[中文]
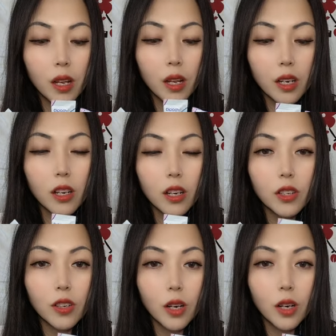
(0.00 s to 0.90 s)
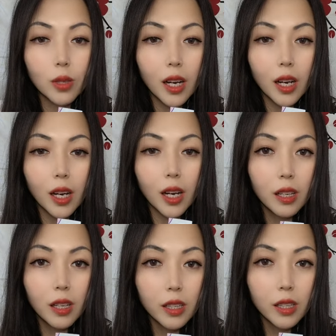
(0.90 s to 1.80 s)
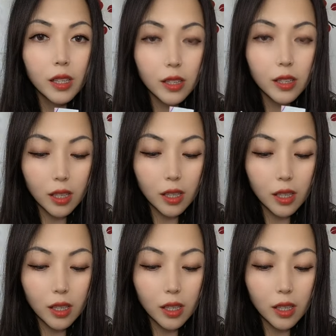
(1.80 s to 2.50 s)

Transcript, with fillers: 来上一条，然后它第二天